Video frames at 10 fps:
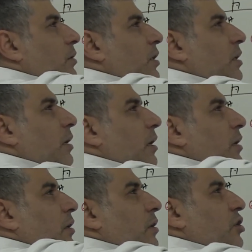Yine
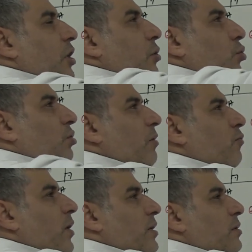kenar ortay
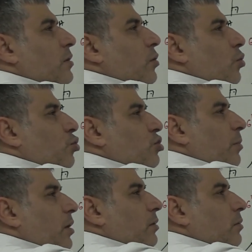mı var? O
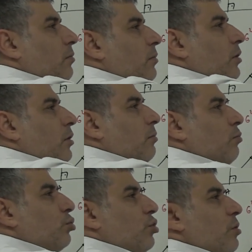zaman
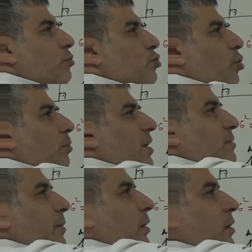muhteşem üçlü
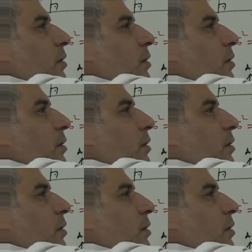olmaz mı?